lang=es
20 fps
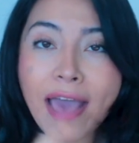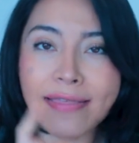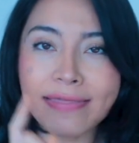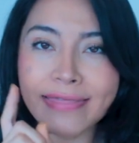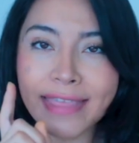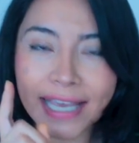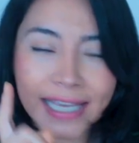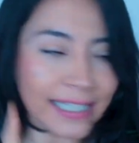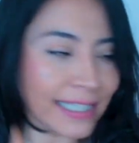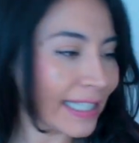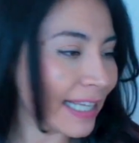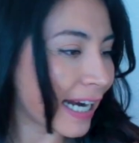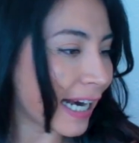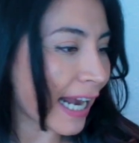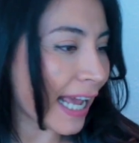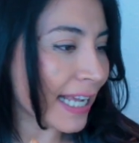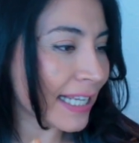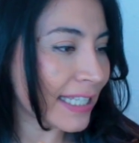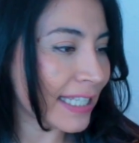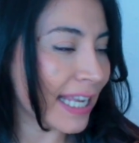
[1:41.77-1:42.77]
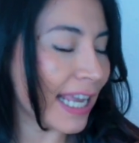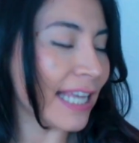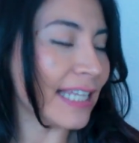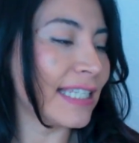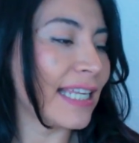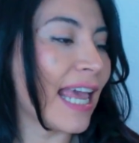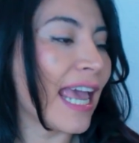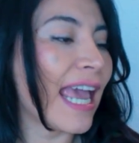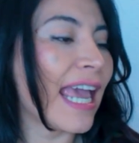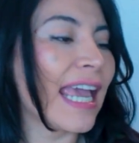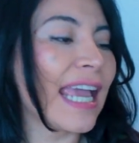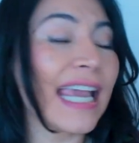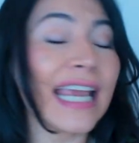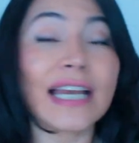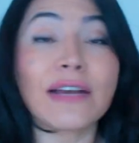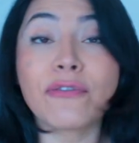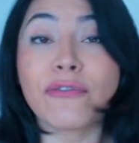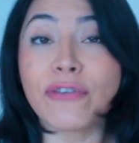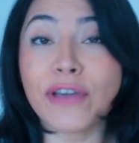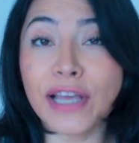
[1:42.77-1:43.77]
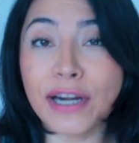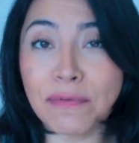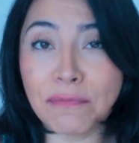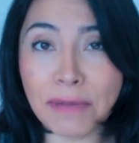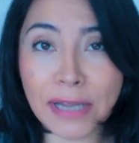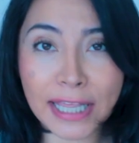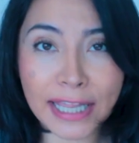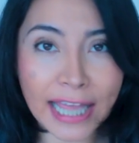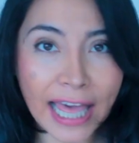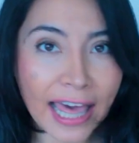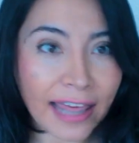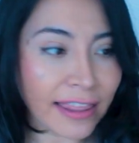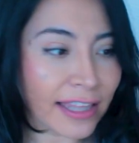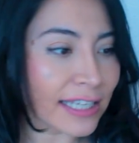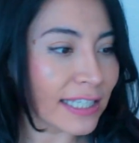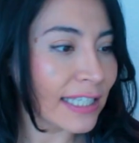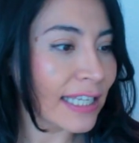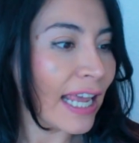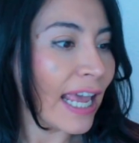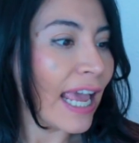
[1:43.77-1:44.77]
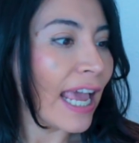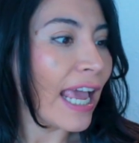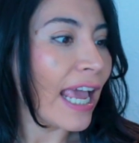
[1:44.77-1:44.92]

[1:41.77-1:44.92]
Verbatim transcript: desgracias, enfermedades